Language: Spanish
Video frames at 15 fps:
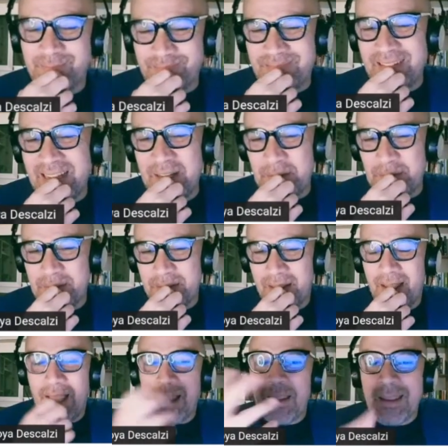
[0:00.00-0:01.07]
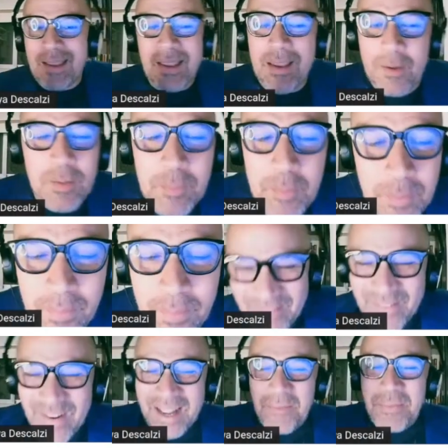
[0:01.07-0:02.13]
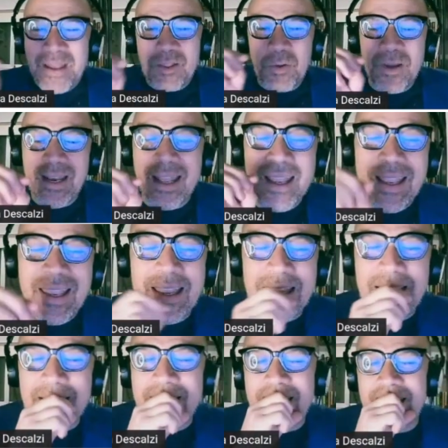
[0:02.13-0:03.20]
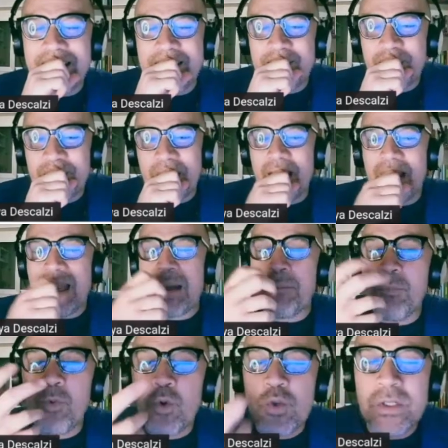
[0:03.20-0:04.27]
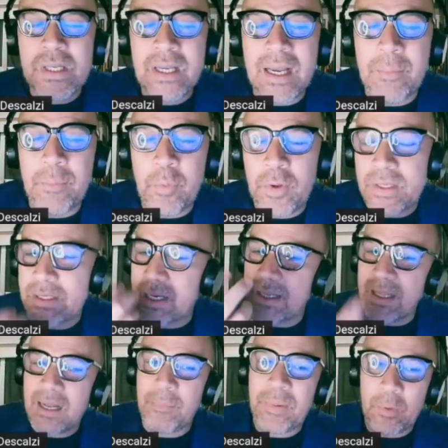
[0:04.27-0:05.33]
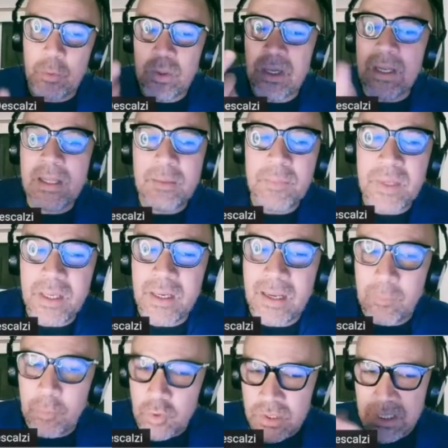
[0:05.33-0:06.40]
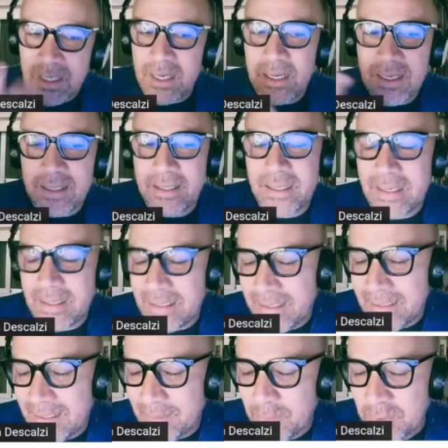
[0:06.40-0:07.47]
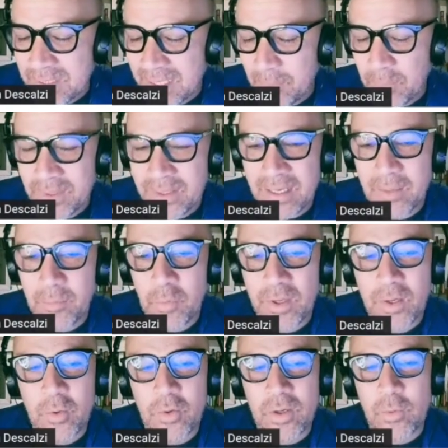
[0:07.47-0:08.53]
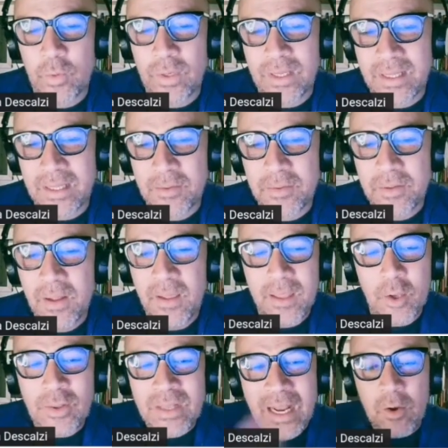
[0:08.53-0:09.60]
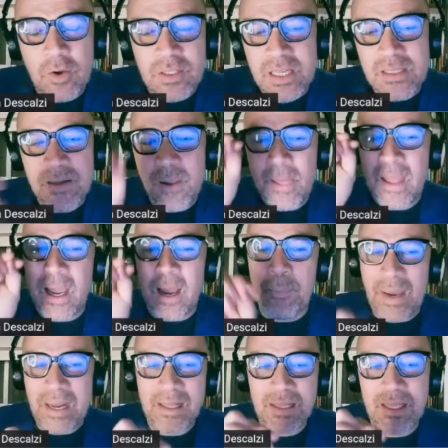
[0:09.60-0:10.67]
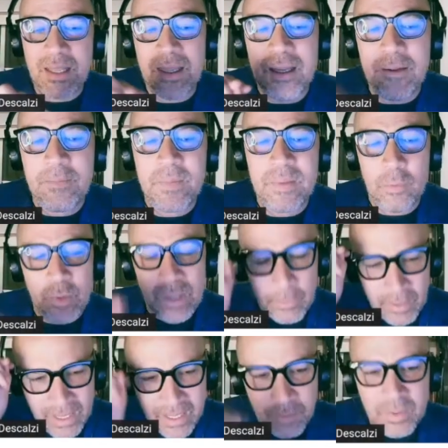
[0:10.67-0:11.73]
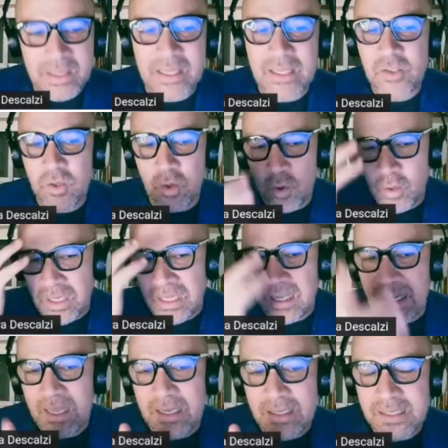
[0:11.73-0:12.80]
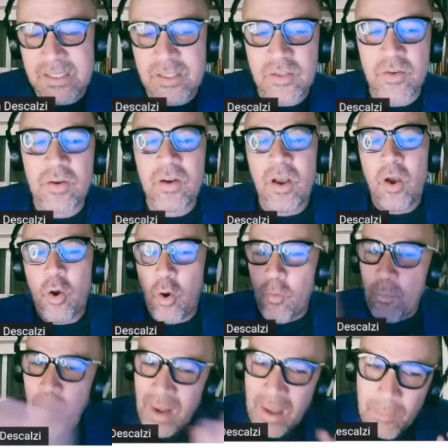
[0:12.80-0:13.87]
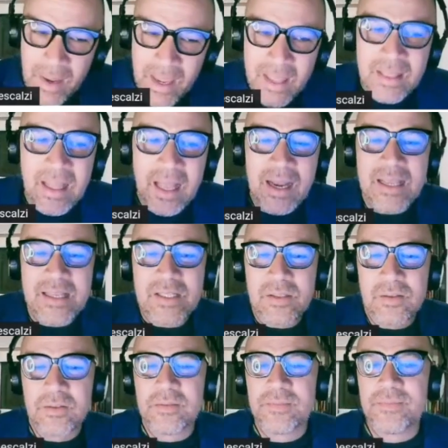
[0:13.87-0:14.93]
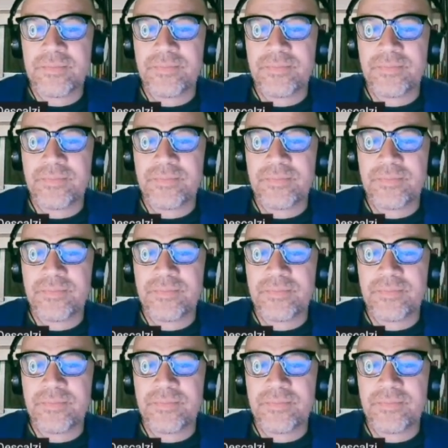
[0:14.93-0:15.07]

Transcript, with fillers: claro. en cambio... María ¿tú crees que, la música puede ser terapéutica también? La música, la, puede tener poder curativo. ¿Qué otras cosas, aparte de, una buena alimentación y de ejercicio, complementan Otra esto?